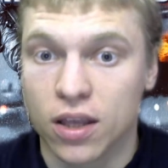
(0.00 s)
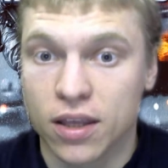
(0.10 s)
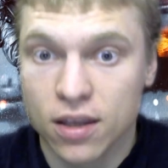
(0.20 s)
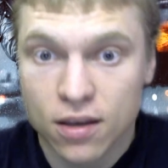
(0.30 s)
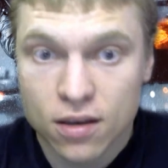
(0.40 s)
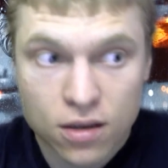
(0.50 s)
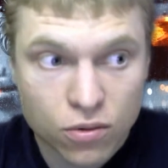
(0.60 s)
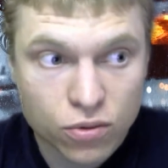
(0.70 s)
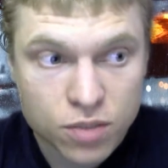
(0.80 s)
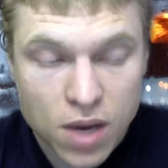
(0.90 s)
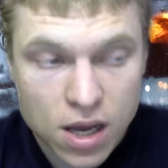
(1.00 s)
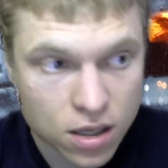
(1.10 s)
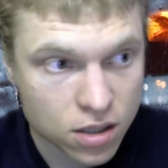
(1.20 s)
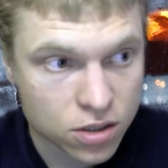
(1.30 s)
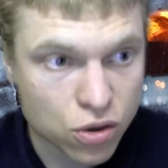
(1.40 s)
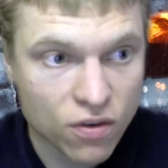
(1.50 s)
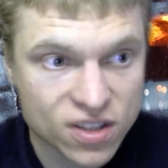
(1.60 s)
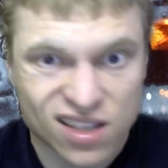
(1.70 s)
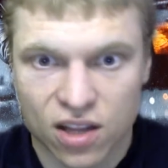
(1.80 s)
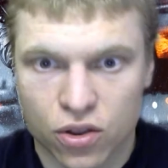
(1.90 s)
И у тебя слово
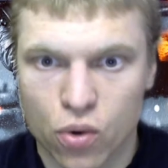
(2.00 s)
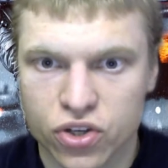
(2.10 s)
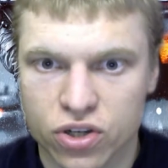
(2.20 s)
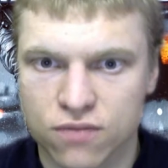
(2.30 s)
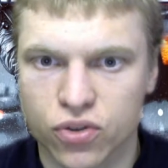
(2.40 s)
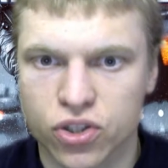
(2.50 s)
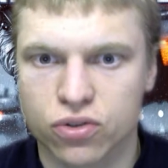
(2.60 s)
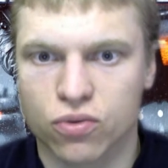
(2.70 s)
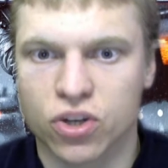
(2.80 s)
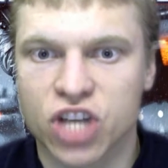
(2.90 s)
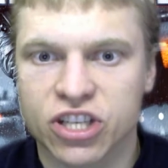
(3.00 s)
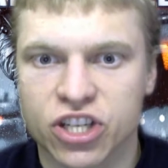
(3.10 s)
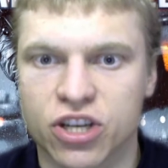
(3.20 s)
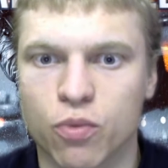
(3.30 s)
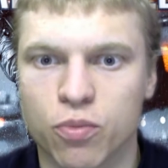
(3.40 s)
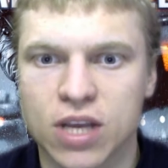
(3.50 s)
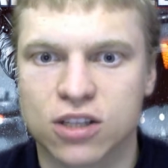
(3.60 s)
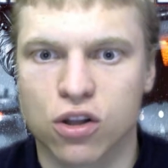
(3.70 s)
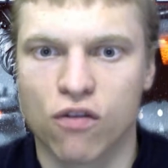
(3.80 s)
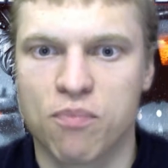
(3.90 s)
статодрочер звучит, сука, чаще, чем у меня
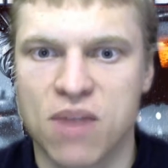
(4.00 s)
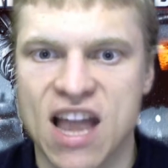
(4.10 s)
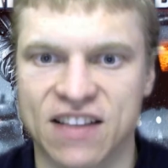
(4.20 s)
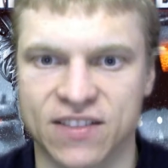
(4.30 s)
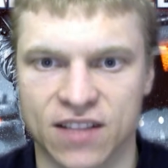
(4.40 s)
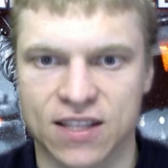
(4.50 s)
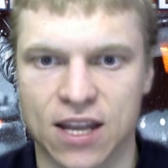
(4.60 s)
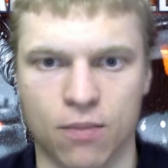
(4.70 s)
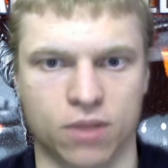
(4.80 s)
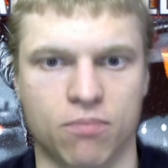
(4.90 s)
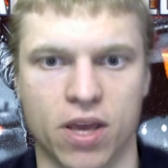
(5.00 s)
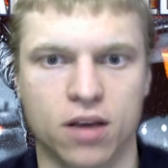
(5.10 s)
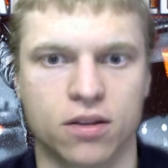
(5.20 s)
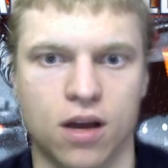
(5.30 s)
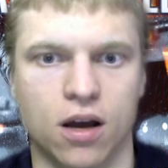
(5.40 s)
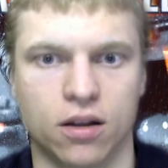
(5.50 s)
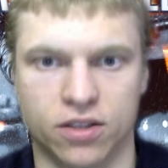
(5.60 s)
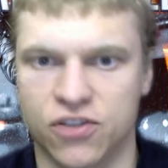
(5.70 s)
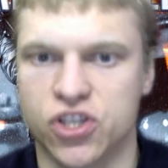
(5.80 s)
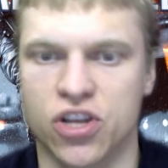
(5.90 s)
слово блядь на стримах моих, на
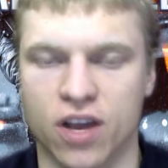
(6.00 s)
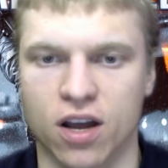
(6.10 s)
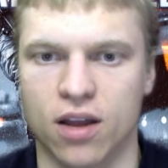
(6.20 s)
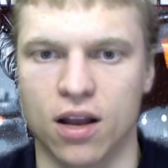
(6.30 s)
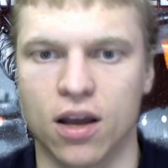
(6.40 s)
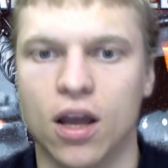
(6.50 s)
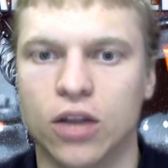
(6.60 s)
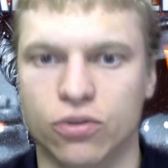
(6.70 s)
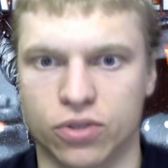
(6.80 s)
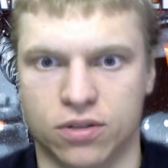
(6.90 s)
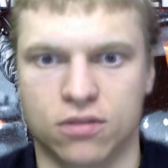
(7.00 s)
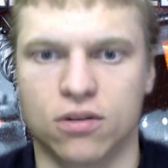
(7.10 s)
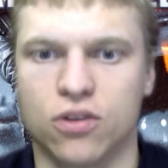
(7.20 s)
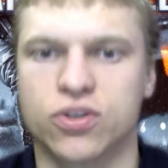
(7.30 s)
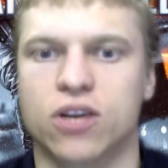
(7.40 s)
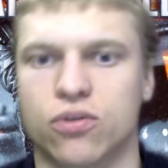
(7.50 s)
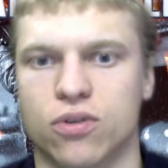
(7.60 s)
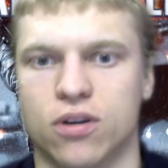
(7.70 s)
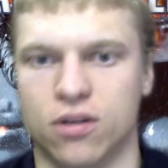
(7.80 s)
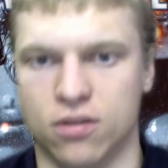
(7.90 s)
Твиче, на канале. То есть люди,
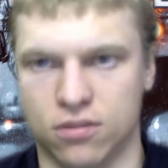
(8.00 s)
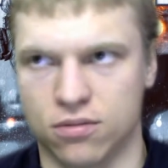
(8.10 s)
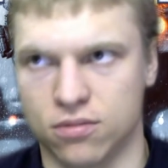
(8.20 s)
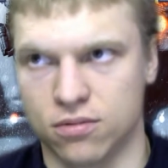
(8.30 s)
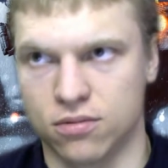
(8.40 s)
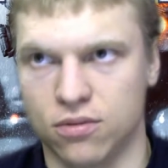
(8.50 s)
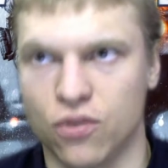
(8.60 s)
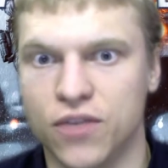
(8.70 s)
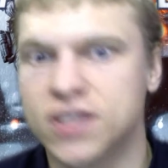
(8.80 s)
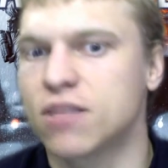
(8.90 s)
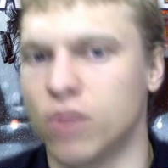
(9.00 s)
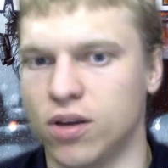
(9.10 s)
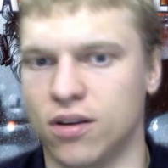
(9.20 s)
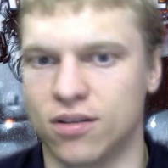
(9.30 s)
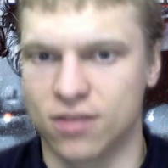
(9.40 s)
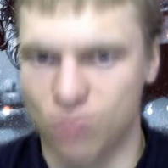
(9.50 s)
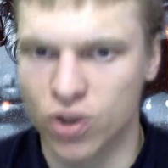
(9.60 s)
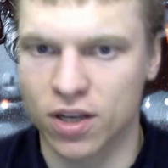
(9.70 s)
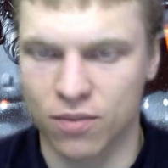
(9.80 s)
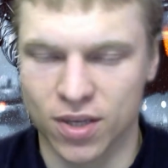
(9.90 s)
которые э, ну, видят мои,
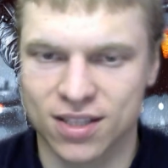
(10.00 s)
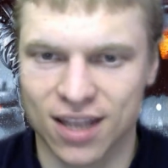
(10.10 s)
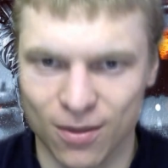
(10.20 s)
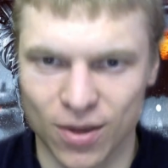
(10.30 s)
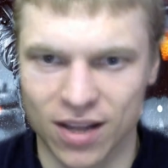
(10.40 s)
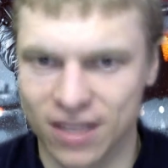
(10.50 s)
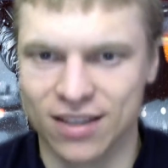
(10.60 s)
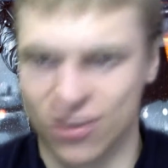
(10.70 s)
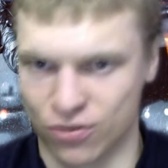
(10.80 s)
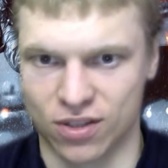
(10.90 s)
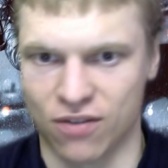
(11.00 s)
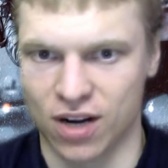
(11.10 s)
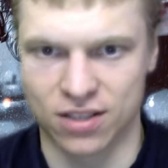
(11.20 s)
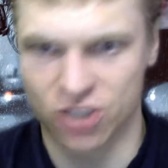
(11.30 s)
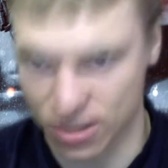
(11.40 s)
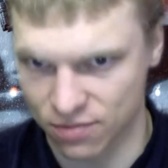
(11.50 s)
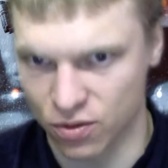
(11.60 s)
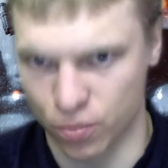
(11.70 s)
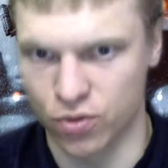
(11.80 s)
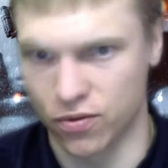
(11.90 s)
смотрят мои стримы, они не дадут соврать и сейчас
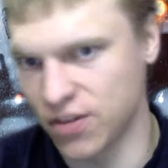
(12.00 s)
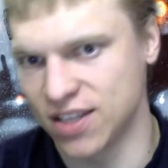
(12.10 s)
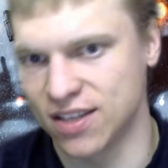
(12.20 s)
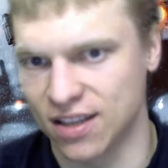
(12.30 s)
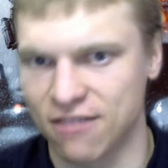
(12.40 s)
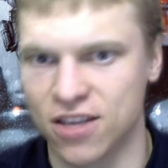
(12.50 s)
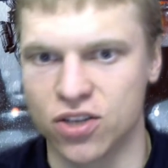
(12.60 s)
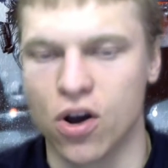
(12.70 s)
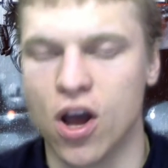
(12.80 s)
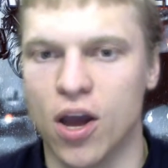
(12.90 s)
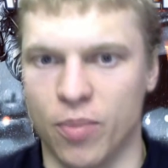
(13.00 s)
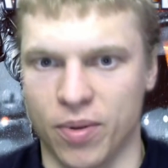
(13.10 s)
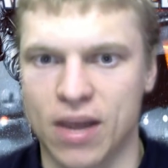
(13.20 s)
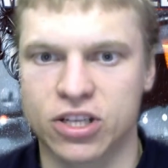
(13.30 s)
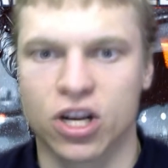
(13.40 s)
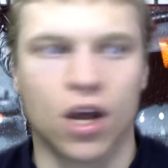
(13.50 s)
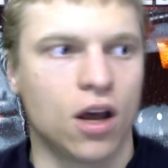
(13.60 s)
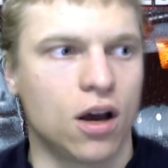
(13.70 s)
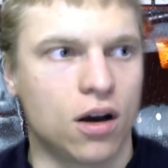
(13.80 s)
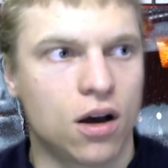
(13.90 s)
будут видеть это видео. Понимаешь?
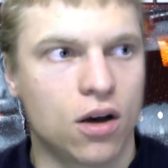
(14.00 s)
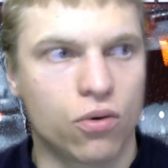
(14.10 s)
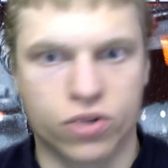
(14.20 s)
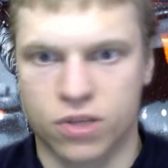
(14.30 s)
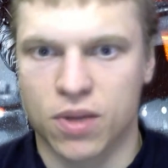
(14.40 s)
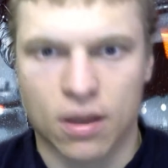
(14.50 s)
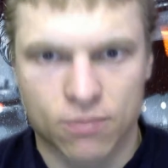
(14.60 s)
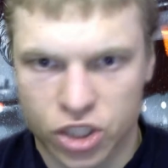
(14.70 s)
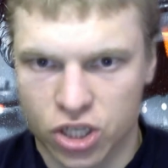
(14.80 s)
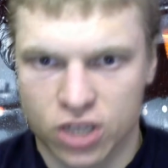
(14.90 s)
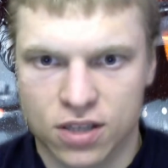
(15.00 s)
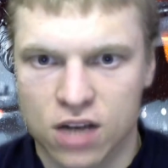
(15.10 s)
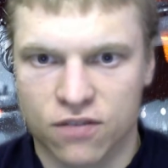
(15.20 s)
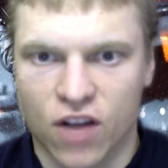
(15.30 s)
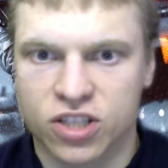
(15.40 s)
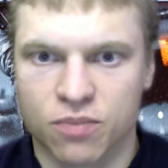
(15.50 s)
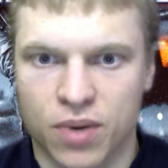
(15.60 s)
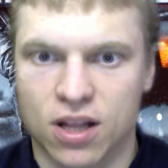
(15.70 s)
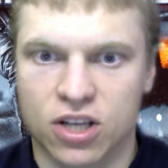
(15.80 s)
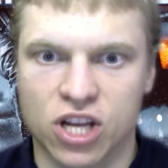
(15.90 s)
Э, у тебя там через кажд... в каждом
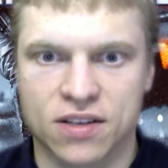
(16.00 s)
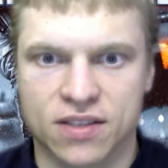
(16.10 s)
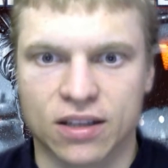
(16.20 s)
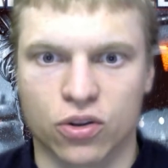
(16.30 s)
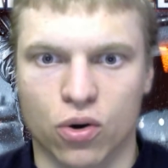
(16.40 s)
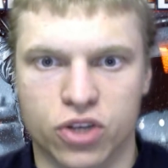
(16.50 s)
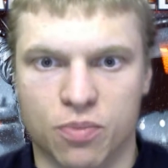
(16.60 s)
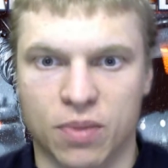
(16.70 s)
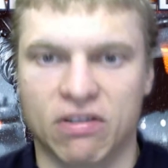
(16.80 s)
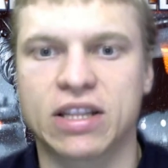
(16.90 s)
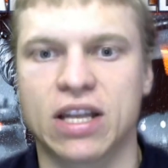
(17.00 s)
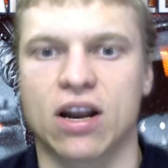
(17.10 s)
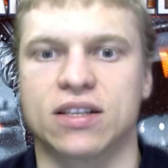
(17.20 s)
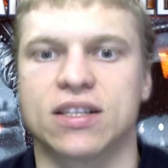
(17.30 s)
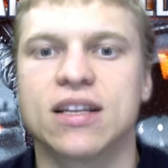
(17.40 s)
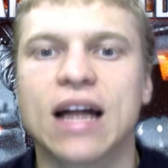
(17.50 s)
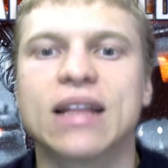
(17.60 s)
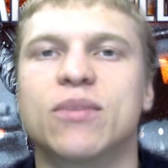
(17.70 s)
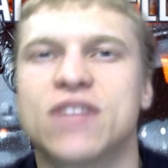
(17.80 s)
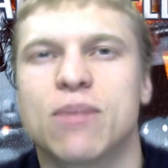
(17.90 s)
предложении статодрочер по 2-3 раза. Не
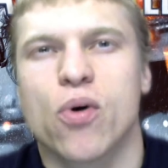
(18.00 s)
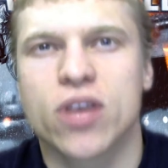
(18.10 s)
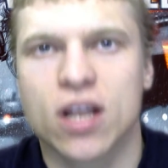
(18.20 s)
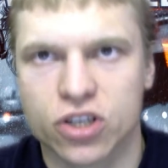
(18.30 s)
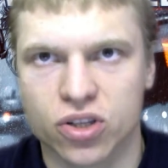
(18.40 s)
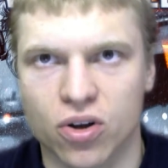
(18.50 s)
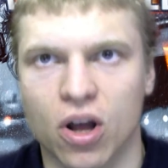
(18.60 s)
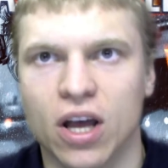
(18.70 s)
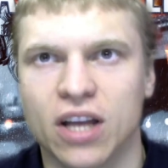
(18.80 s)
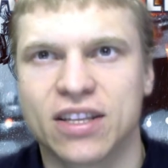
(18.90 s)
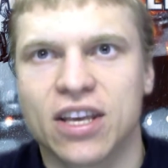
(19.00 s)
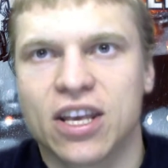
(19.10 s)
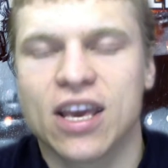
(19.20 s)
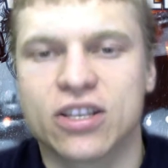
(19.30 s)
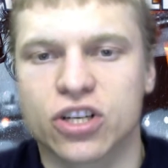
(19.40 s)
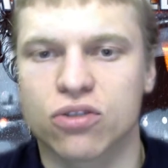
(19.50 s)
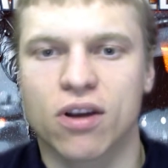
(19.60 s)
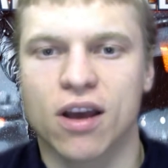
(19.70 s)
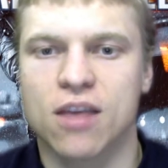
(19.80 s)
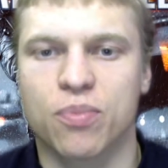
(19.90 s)
надо, мы все поняли, что ты хейтишь.
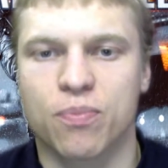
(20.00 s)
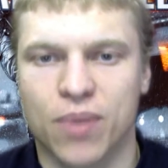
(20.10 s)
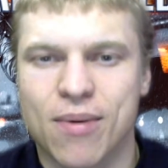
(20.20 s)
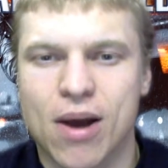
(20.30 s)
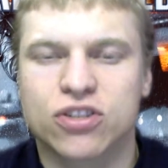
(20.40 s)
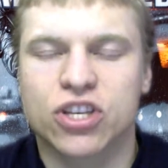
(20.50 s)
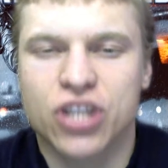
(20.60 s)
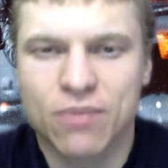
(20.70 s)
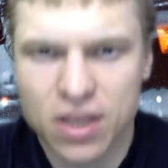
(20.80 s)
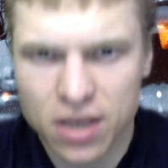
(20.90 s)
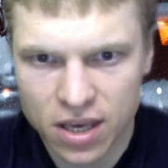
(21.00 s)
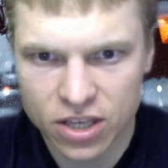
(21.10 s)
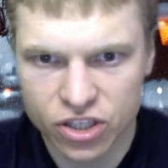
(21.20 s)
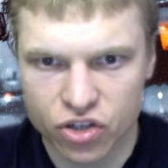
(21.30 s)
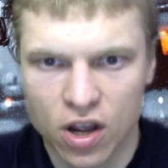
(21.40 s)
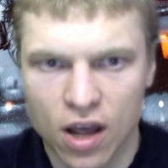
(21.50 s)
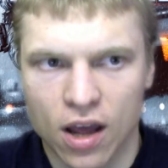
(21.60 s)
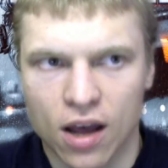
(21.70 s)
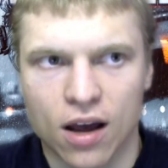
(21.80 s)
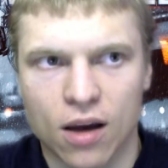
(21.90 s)
Только я не понимаю, зачем ты хейтишь?
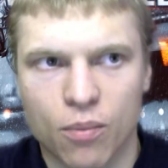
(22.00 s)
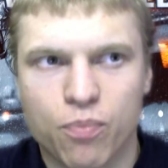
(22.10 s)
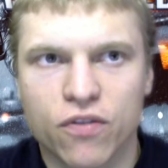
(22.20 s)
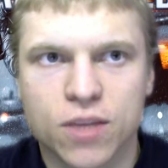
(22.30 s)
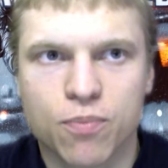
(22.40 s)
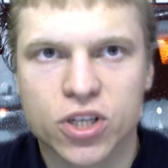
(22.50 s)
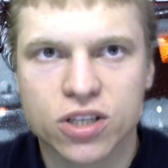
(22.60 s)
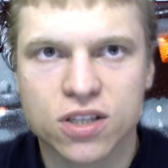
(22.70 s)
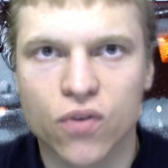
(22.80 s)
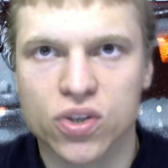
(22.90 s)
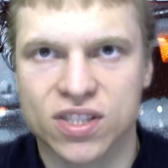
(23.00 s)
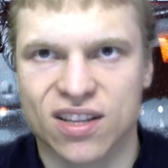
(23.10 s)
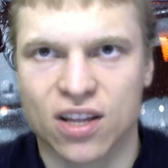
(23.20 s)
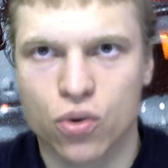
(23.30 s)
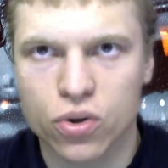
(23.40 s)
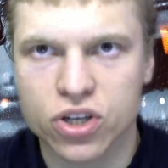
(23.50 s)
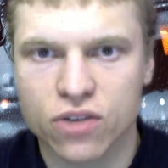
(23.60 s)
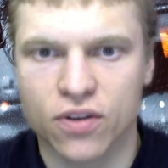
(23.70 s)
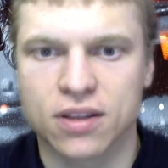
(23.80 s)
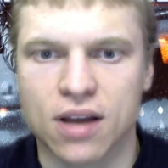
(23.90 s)
А, ведь большинство
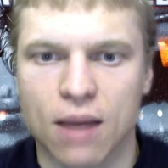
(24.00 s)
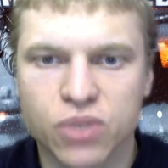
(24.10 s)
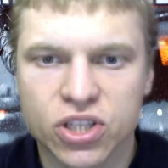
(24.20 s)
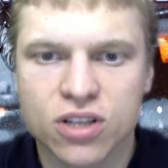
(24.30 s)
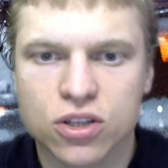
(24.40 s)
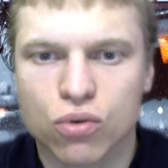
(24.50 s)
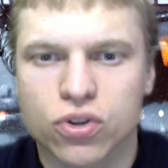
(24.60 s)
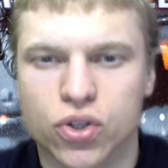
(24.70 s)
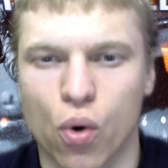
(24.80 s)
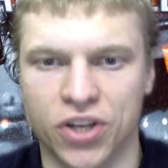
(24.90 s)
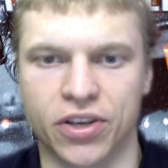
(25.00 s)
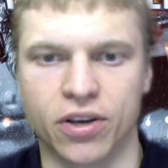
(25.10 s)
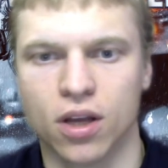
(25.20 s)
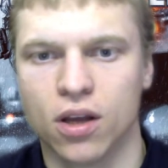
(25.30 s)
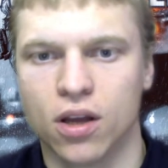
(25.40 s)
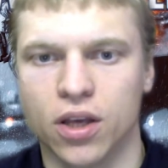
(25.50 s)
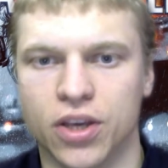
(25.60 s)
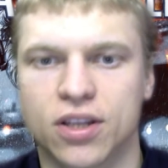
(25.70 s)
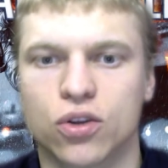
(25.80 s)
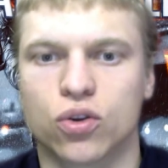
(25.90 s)
статодрочеров это обычные, сука, школьники.
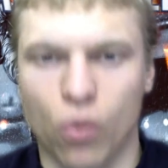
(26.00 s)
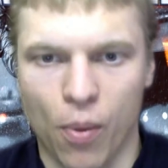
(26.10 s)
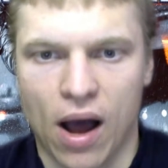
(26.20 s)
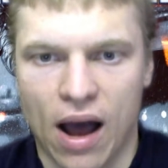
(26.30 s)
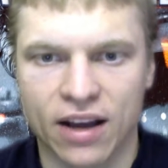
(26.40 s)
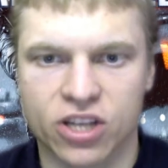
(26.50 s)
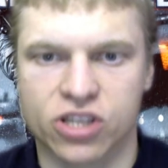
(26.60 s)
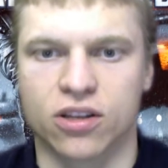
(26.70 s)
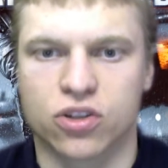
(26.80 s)
И ты тупо агришься на